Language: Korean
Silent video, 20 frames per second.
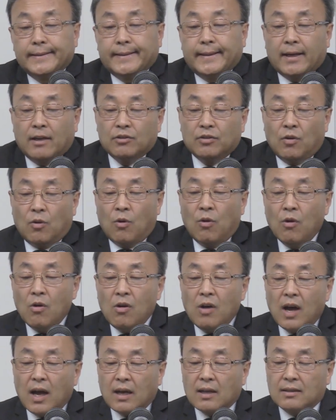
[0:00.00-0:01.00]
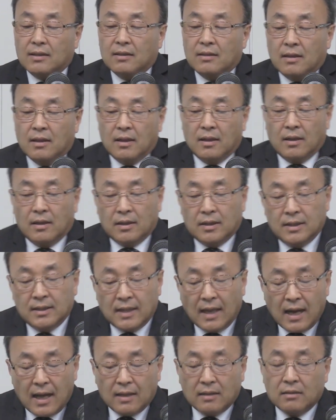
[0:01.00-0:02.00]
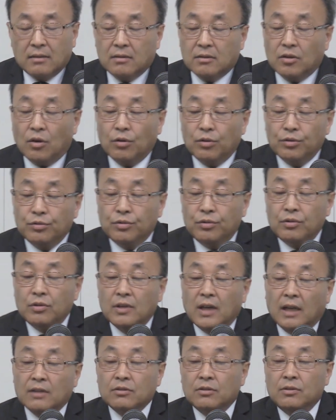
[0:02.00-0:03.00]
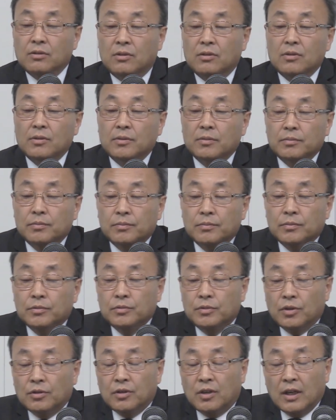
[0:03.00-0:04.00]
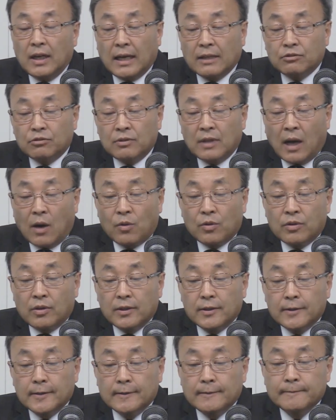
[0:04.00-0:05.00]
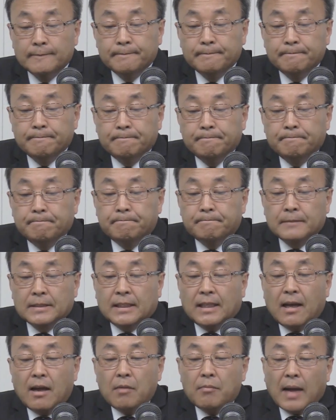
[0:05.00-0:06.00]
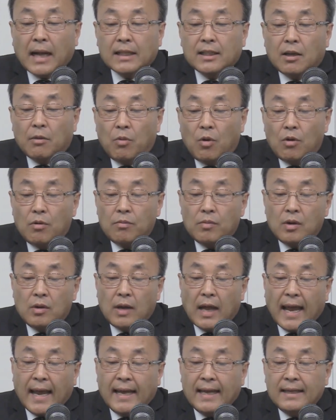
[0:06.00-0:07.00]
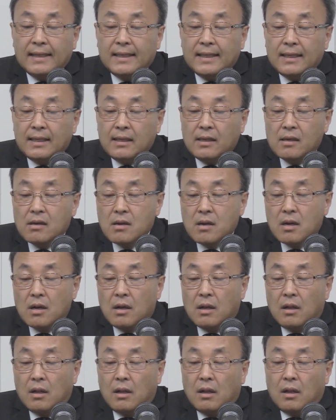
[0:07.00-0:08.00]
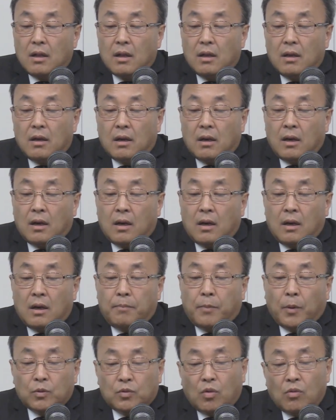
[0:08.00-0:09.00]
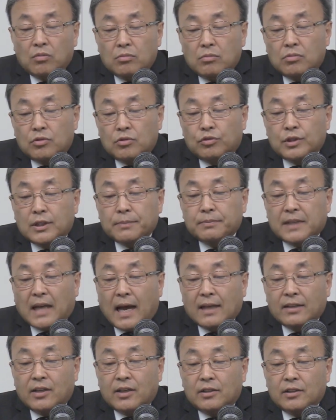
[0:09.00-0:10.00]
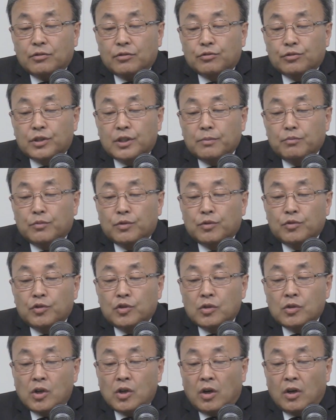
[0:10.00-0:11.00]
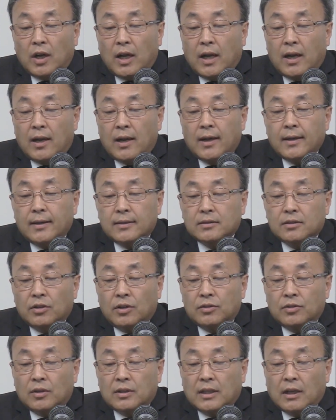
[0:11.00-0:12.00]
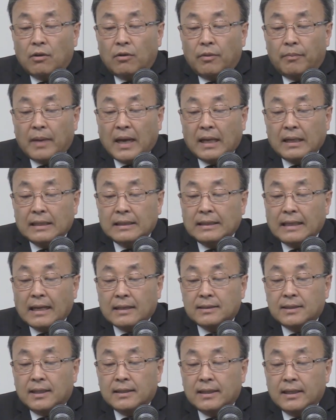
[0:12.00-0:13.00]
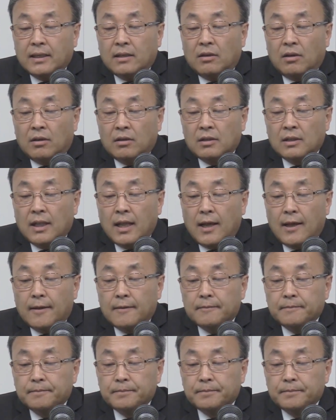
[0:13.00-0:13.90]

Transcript: 그래가지고 온갖 이상한 서류들을 가지고 문서들을 가지고 나오는 거예요. 그 다음에 마태복음은 AD 어, 아, 보통 64년에서 66년에 쓰여졌다고 많은 학자들이 그러는데